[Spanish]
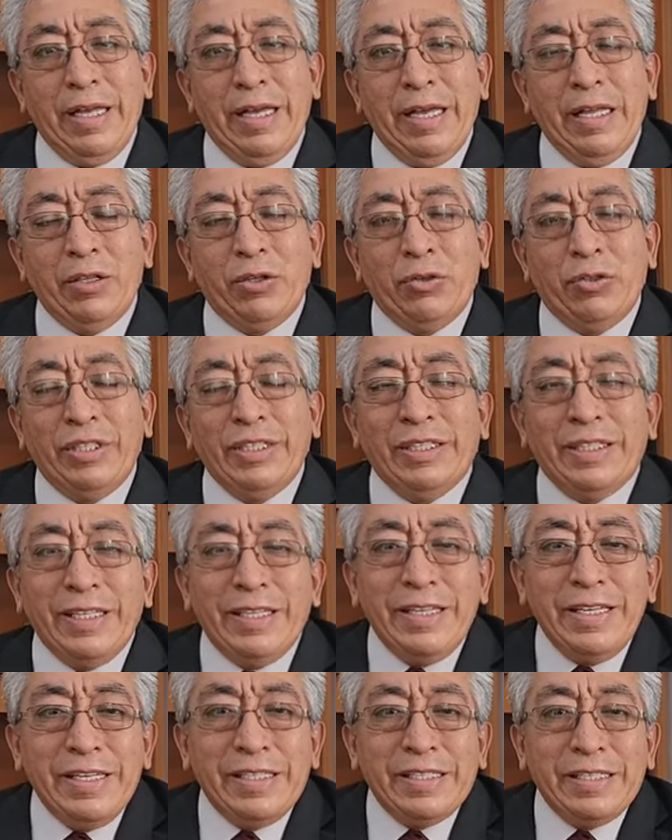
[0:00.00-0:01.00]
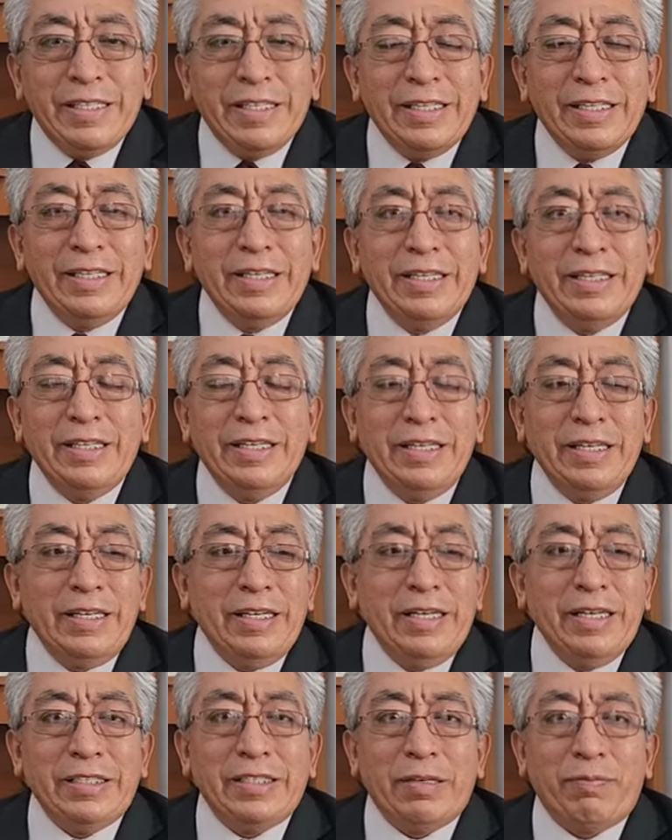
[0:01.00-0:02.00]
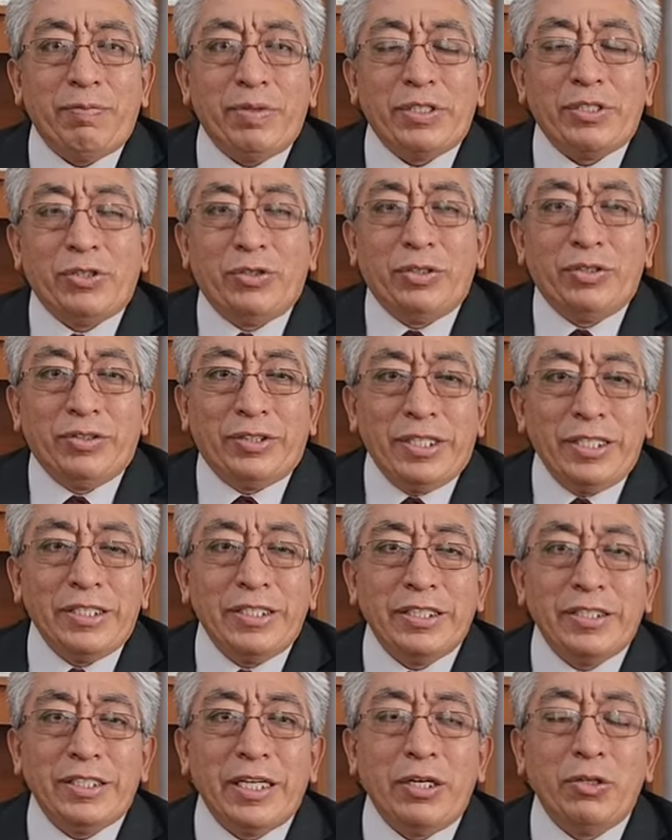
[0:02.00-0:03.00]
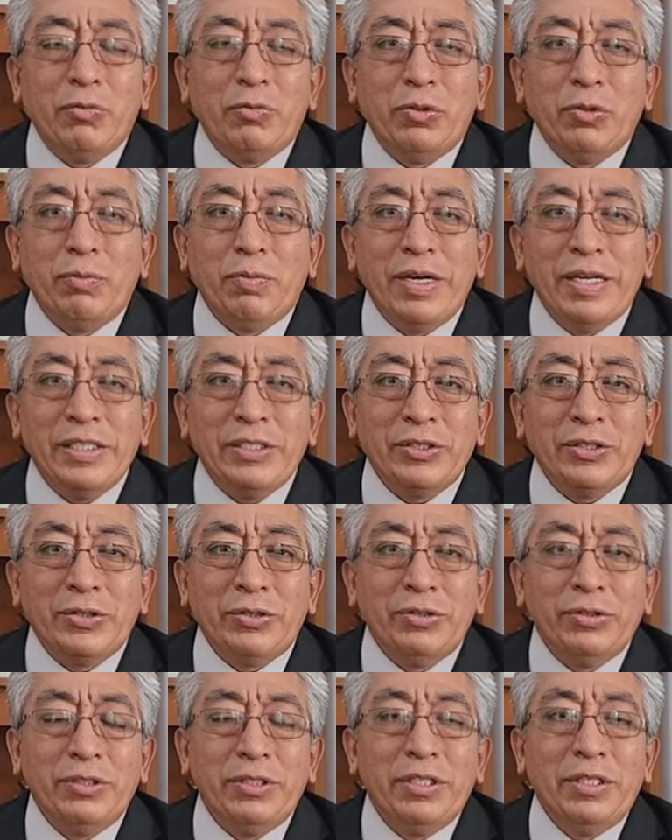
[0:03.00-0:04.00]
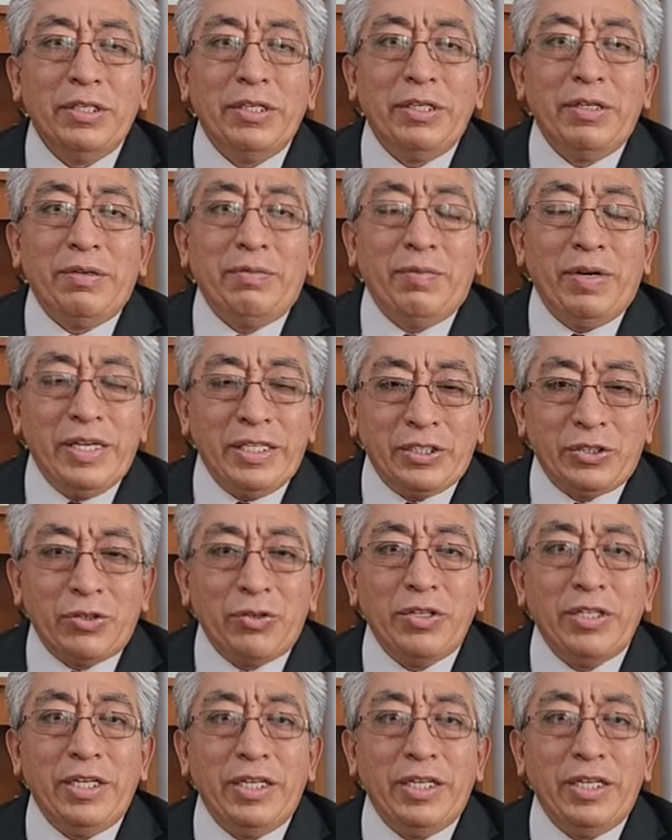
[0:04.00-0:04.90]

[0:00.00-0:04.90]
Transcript: en donde te dice esta persona, te dice este alumno maestro, Maestro